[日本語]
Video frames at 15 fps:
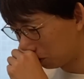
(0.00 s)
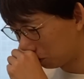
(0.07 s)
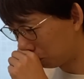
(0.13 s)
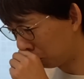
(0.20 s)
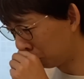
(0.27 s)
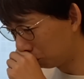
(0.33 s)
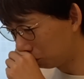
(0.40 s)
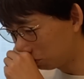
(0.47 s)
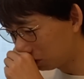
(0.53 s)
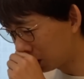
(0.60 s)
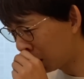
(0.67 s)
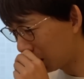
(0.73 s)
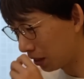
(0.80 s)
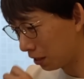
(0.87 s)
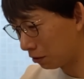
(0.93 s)
この鵜
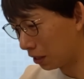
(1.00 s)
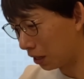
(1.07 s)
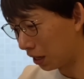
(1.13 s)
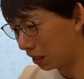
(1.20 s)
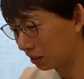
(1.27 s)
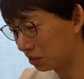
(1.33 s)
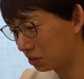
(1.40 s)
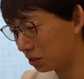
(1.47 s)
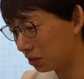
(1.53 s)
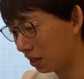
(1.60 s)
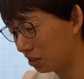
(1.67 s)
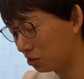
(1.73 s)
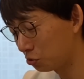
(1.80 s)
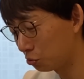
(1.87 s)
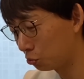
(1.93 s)
飼が果たして
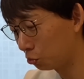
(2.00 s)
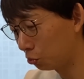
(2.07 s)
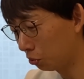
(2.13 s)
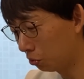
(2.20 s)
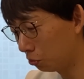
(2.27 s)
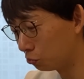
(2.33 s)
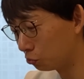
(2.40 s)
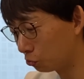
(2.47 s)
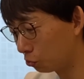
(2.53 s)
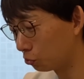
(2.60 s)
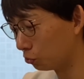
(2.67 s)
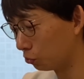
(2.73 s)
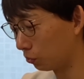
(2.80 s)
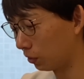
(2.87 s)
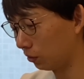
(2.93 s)
来週どう動
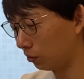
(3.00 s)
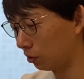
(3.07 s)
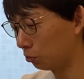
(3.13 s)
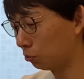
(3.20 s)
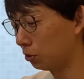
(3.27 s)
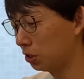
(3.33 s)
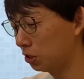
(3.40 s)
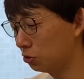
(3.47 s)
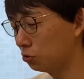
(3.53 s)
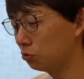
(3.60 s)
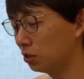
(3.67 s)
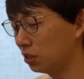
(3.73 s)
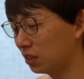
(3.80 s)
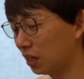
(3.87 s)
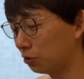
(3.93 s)
くのかってところ、非常
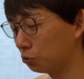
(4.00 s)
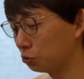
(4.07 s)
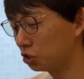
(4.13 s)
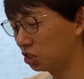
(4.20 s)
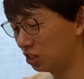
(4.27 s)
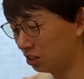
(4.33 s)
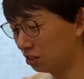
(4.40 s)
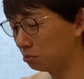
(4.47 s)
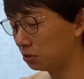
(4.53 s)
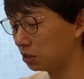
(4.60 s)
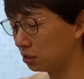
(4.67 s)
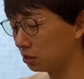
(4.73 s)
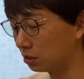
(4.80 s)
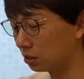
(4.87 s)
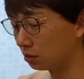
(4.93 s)
に楽し
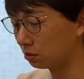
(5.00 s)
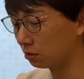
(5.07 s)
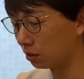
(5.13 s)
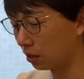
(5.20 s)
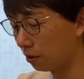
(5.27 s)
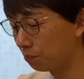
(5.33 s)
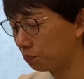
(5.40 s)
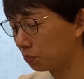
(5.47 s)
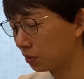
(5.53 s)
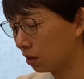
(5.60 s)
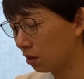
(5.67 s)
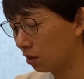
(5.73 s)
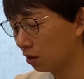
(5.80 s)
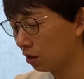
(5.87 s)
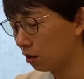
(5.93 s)
みですね。
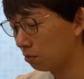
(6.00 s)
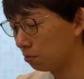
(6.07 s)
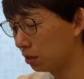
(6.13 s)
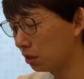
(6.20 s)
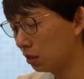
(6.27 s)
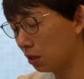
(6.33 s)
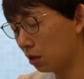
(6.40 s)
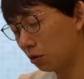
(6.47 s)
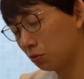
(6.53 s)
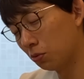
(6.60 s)
まあね、